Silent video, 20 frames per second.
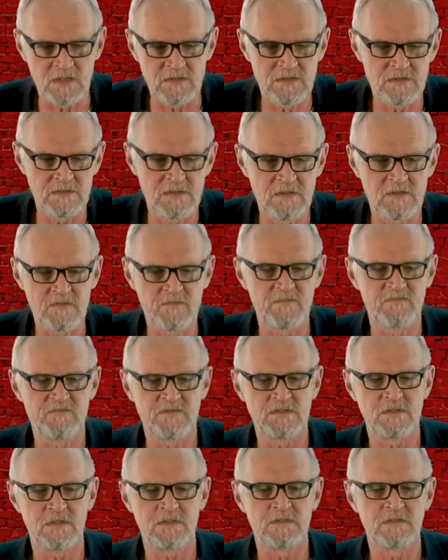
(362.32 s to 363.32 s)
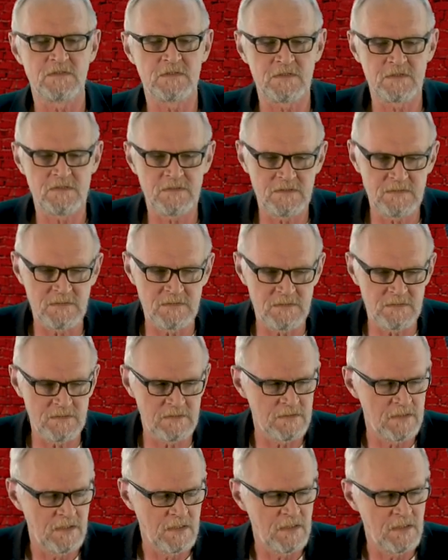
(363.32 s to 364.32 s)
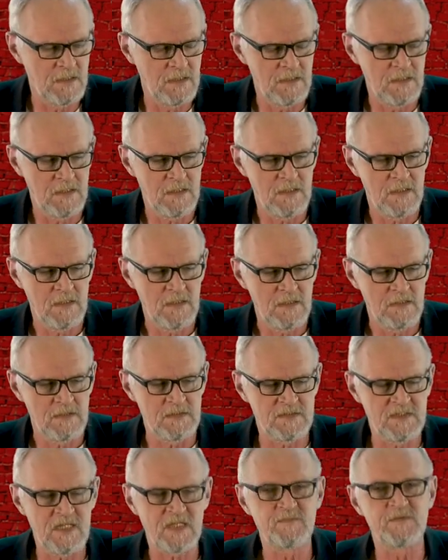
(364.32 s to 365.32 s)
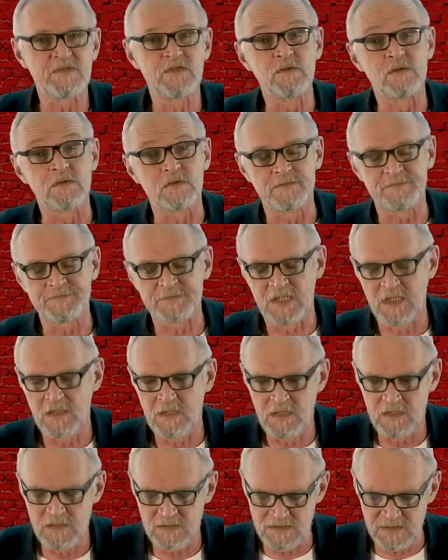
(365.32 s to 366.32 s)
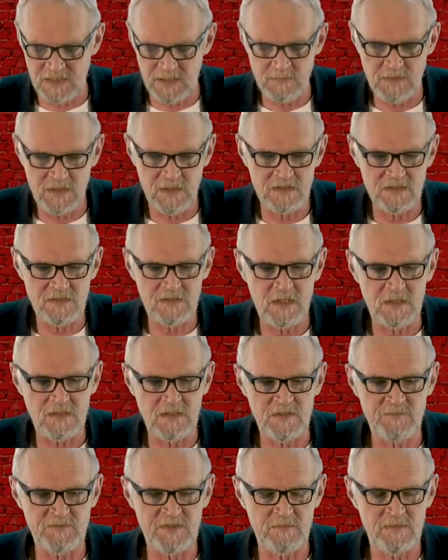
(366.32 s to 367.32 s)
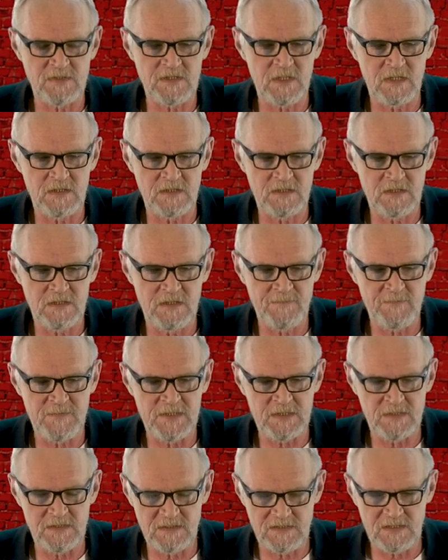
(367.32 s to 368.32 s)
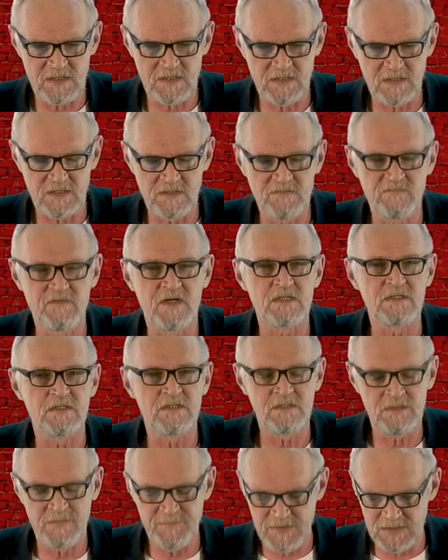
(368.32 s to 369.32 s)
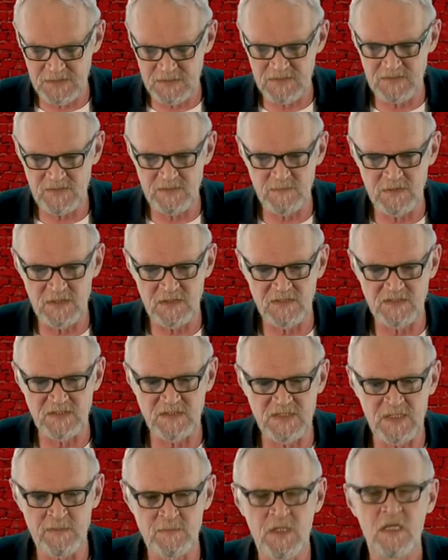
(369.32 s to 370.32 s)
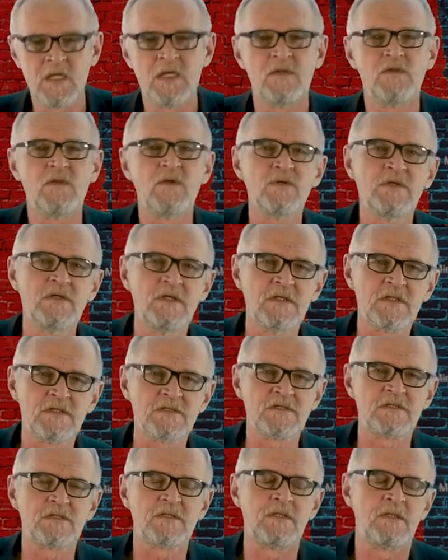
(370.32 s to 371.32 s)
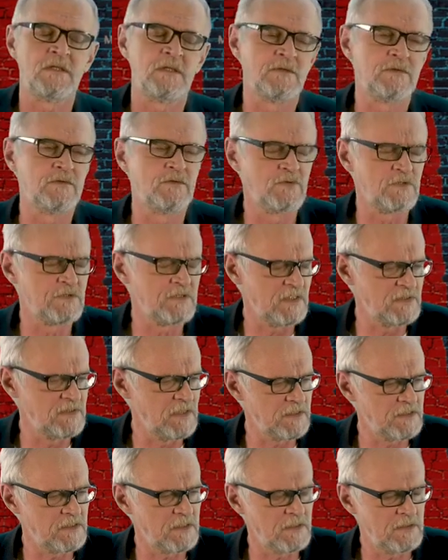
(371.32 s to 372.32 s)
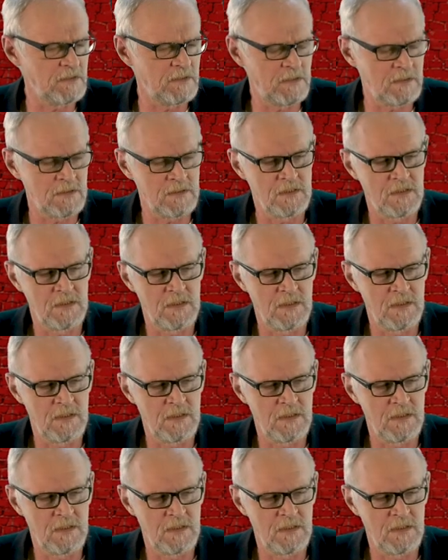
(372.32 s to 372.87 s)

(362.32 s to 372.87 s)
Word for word: akty nieodpowiedzialności i stek bzdur e, zamiast jakiejś przemyślanej strategii walki z tym kryzysem. No i jeszcze duże znaczenie